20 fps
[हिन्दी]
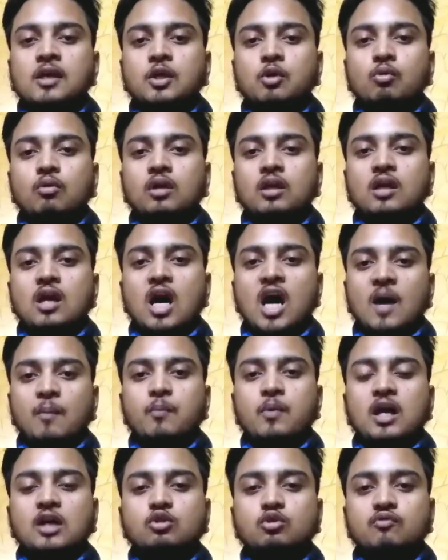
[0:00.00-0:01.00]
क्योंकि
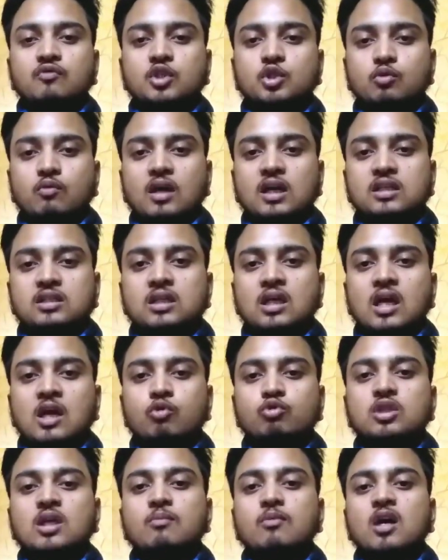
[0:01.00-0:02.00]
आपका जो विश्वास है
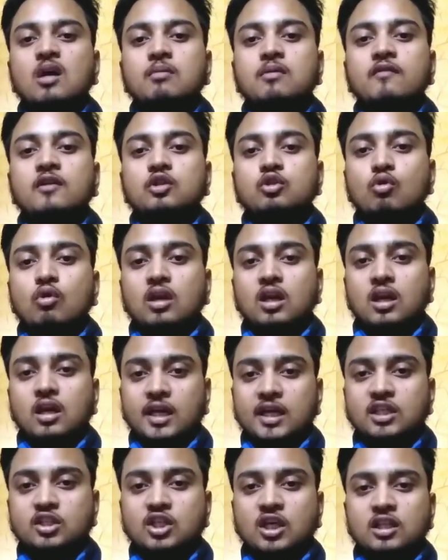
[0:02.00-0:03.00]
उसे हम कभी भी तोड़ना
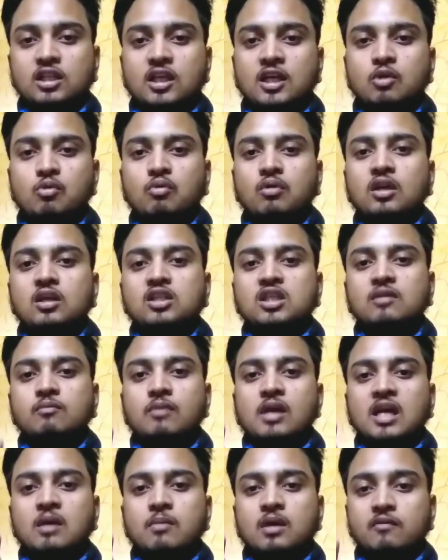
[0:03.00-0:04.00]
नहीं चाहते क्योंकि
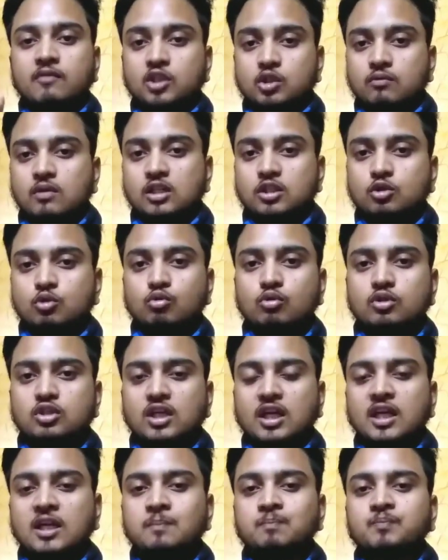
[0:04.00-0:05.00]
जब एक बार विश्वास टूट
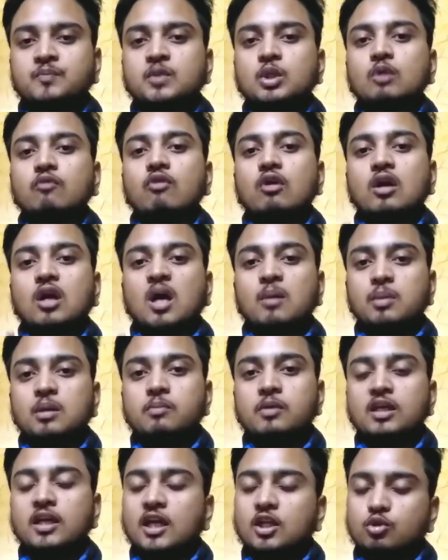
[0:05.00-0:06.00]
जाए तो वह कभी
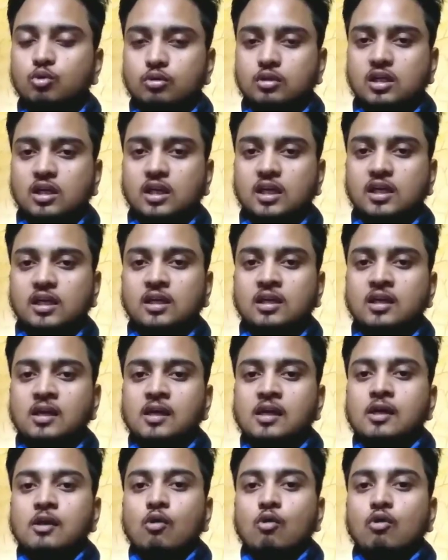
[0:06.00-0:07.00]
भी नहीं जुड़ता है
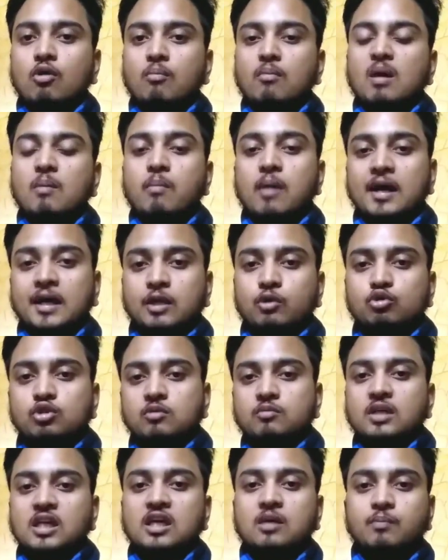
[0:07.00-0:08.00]
और मैं बाकियों
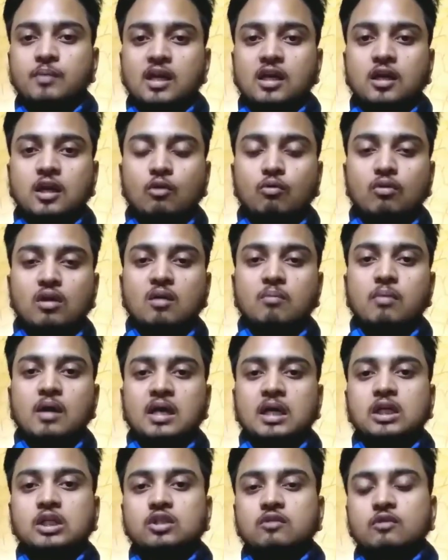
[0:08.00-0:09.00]
से भी ये अपील करूंगा
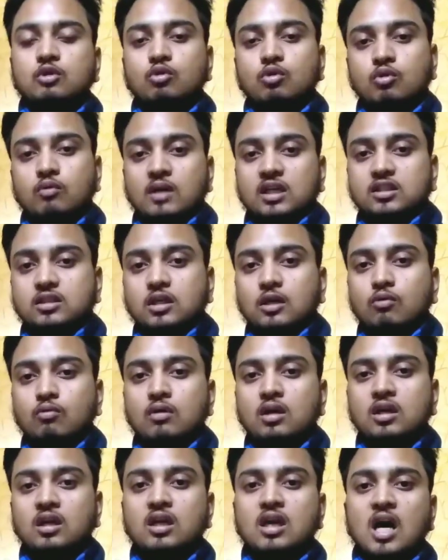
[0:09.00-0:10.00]
बाकी से भी दुखवास्त
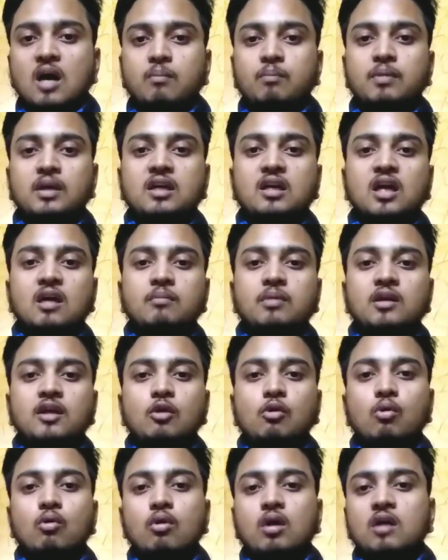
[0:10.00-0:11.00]
करूंगा कि आप भी कभी
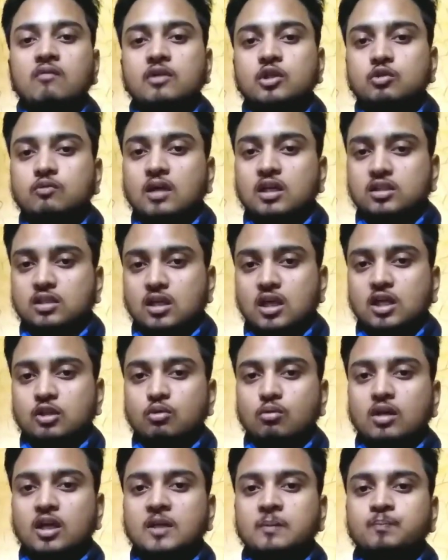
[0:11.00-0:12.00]
लोगों का विश्वास ना
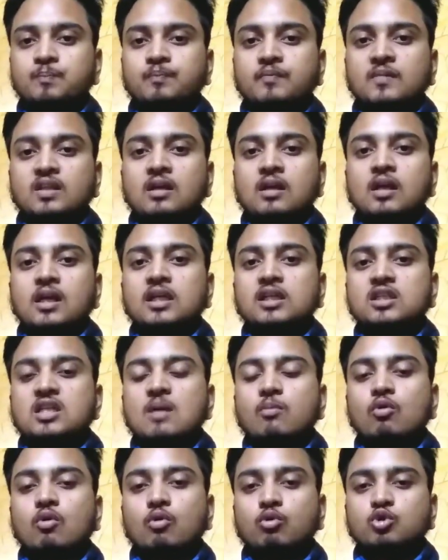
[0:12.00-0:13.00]
तोड़ें इससे
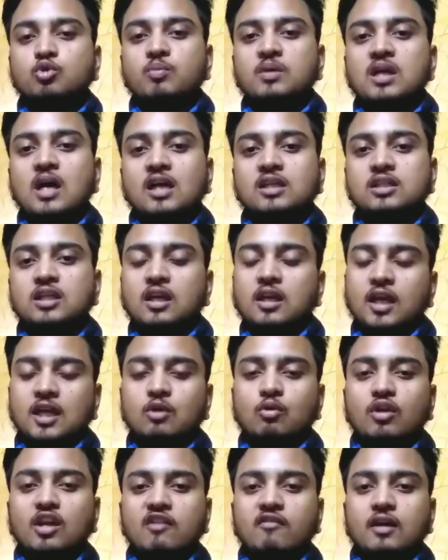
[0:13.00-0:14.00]
आपको कुछ भी हासिल
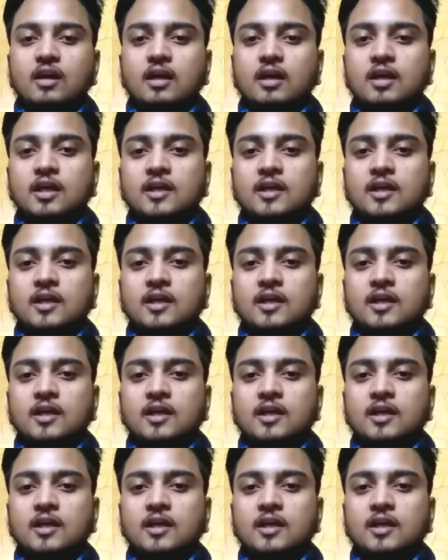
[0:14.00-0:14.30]
नहीं होने वाला